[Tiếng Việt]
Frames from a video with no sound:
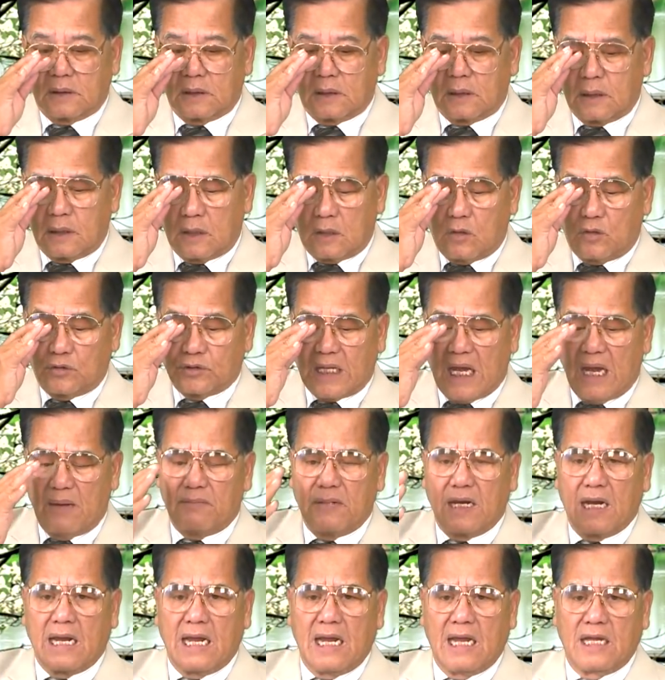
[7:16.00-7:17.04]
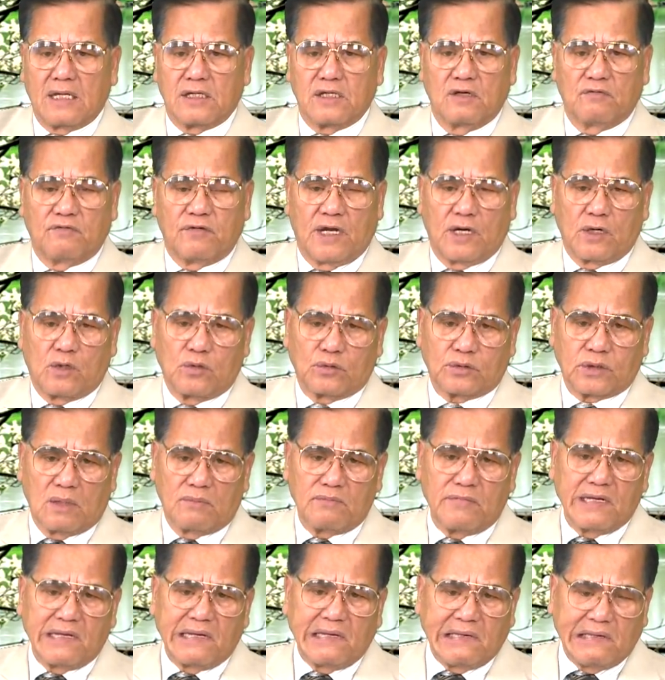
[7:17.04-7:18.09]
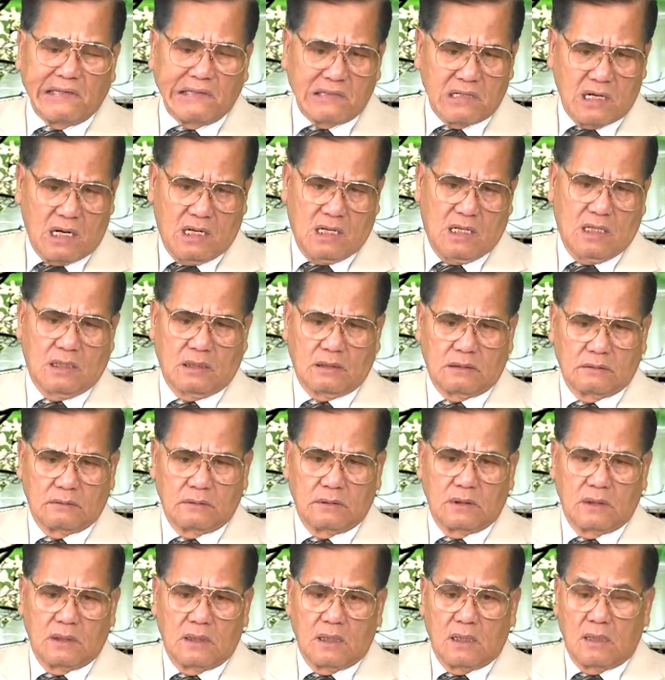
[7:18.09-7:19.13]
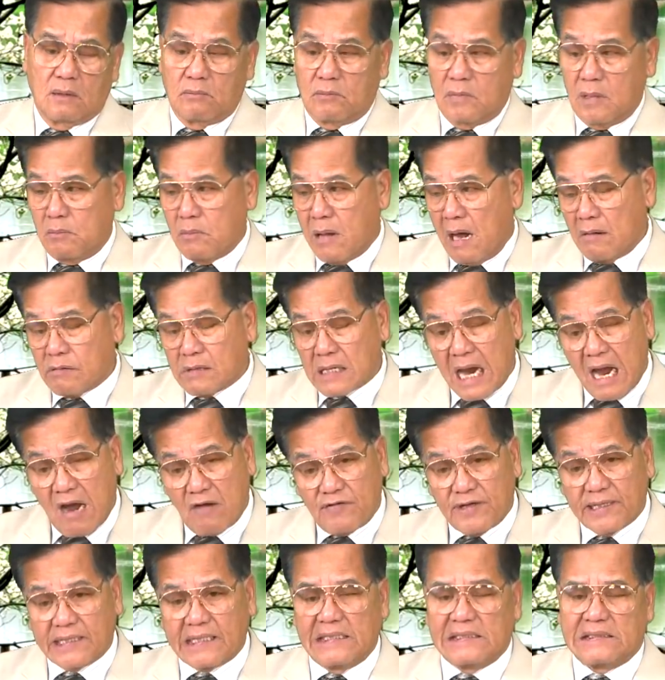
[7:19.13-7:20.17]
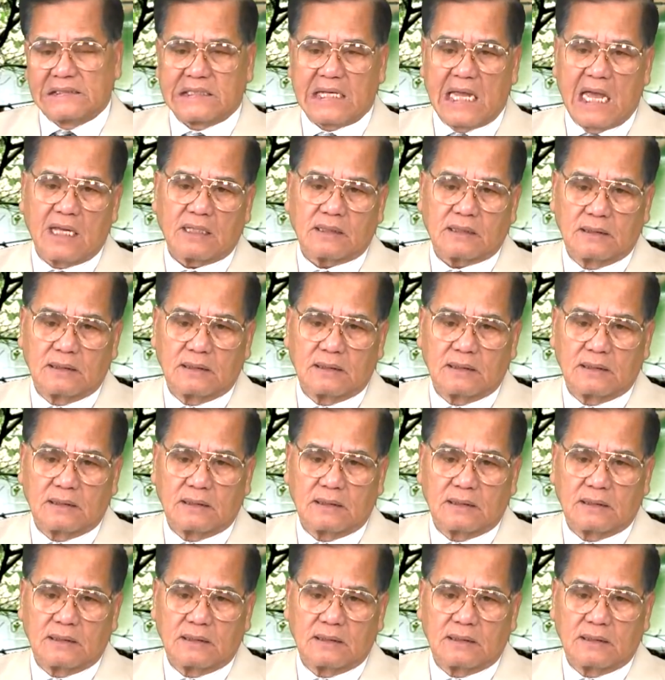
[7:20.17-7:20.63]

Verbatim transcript: thì cô ta mới nghe như vậy cô ta mới nghi ngờ mới báo cáo với cảnh sát